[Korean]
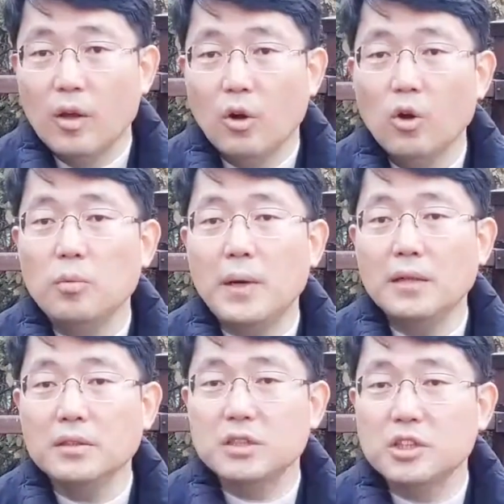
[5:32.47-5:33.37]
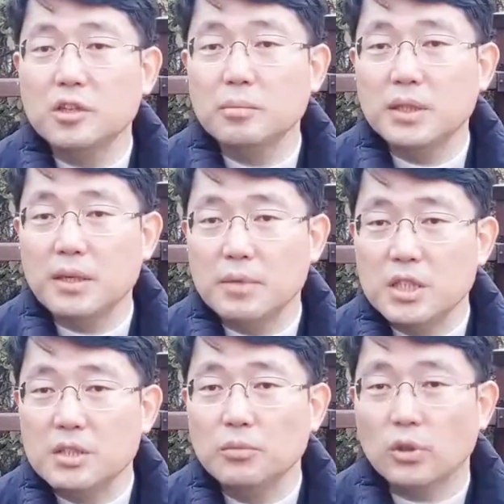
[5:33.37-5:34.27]
올바른 지역민의
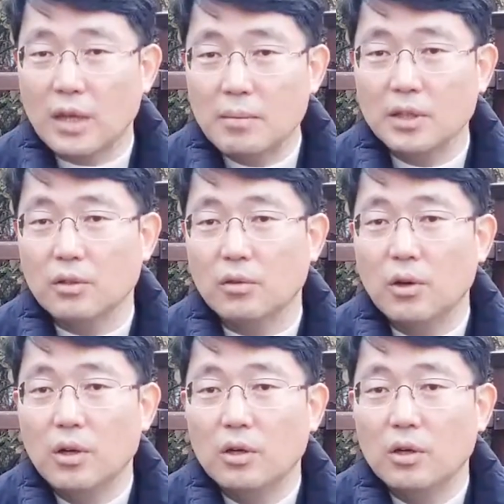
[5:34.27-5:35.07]
민심도 담아내고